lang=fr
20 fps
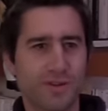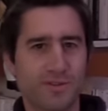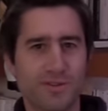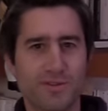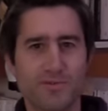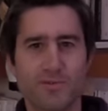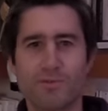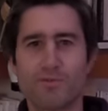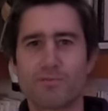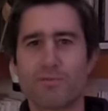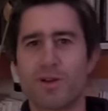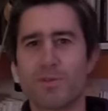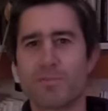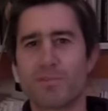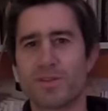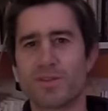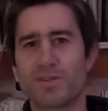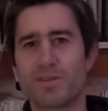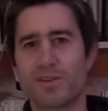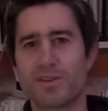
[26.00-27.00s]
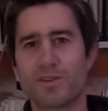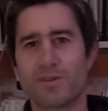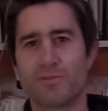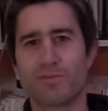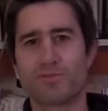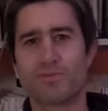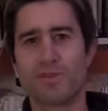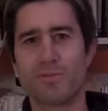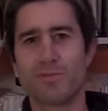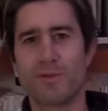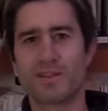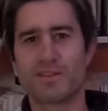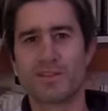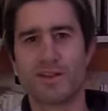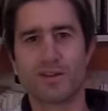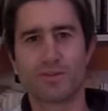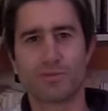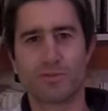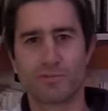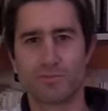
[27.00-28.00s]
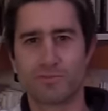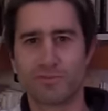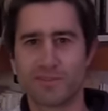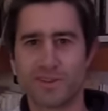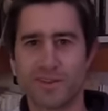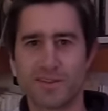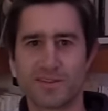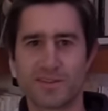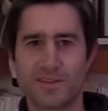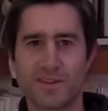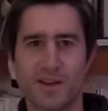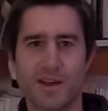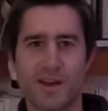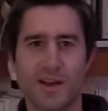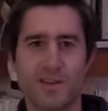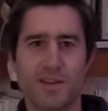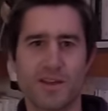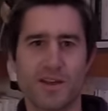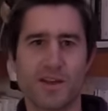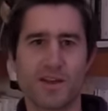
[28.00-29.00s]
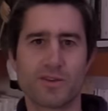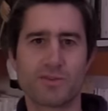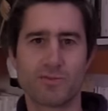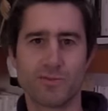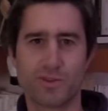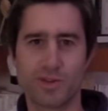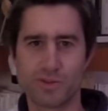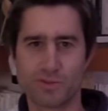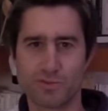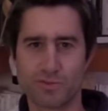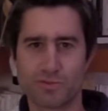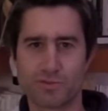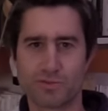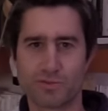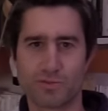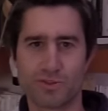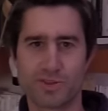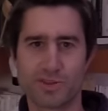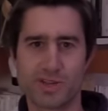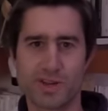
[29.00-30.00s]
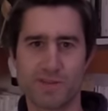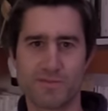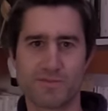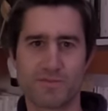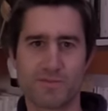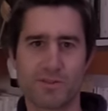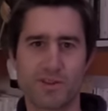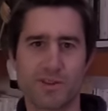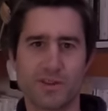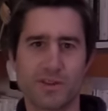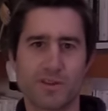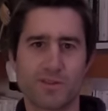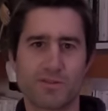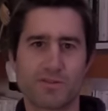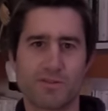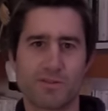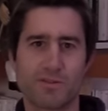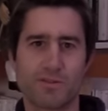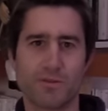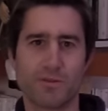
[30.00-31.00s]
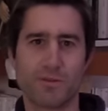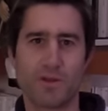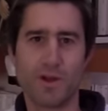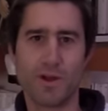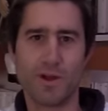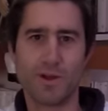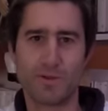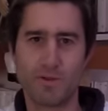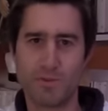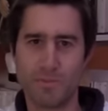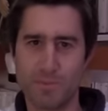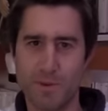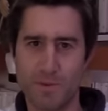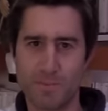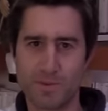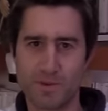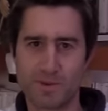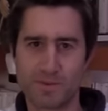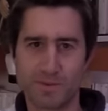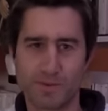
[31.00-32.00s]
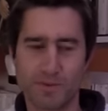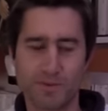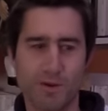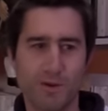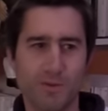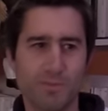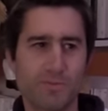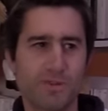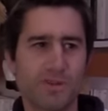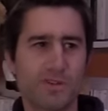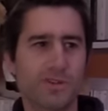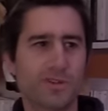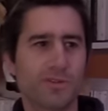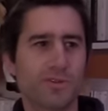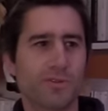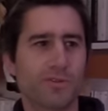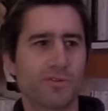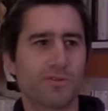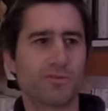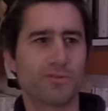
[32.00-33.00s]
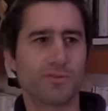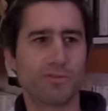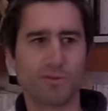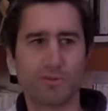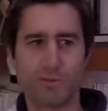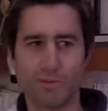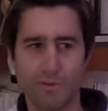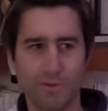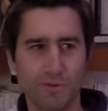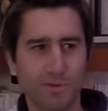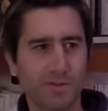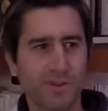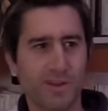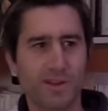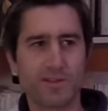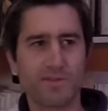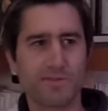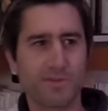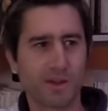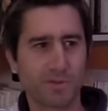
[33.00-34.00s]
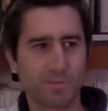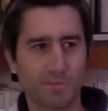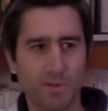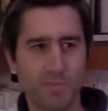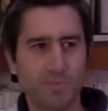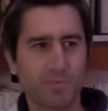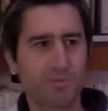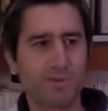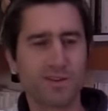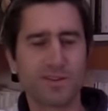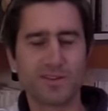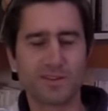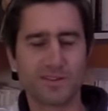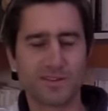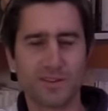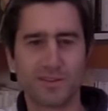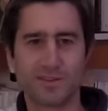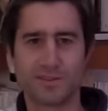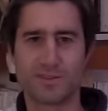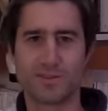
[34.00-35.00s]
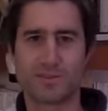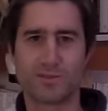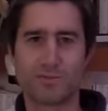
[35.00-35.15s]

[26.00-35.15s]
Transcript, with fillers: qui vont nous répéter euh, tous les matins que tout ça ne sert à rien, que les jeux sont déjà faits, que le peuple est endormi, euh, qu'il euh, y a des vagues populistes et ainsi de